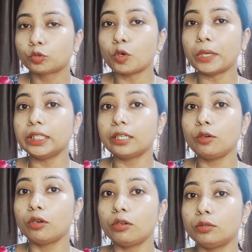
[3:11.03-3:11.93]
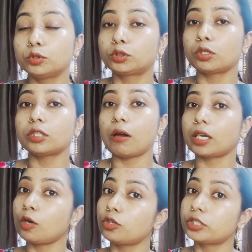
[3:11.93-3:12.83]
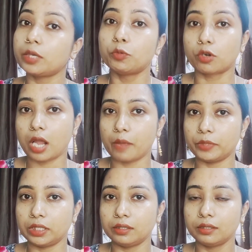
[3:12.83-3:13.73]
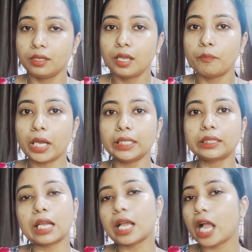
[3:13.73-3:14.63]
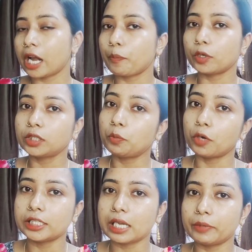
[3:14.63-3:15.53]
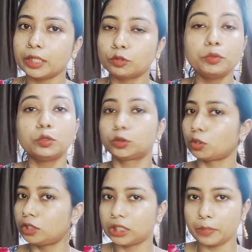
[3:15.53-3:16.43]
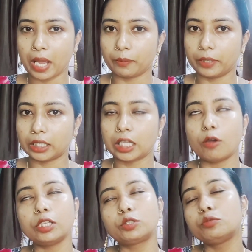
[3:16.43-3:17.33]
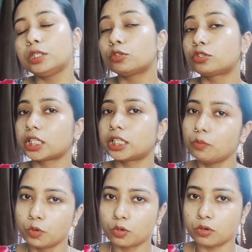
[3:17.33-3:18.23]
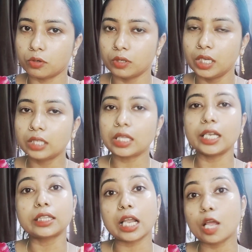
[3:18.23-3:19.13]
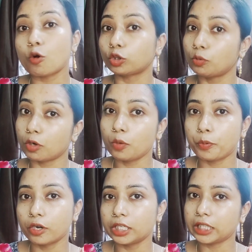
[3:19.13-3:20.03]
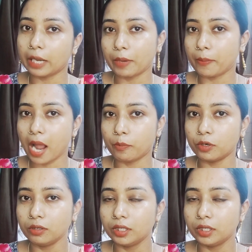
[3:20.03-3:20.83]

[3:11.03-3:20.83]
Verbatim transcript: তোমাদের হলো উত্তর দেওয়াটা হচ্ছে মূর্খামি মানে তারা খারাপ কথা বলে যাবে তুমি উত্তর দিতে পারবে না তাহলে তুমি হচ্ছে গিয়ে মূর্খ তাহলে তারা কত বড় পণ্ডিত একবার ভাবো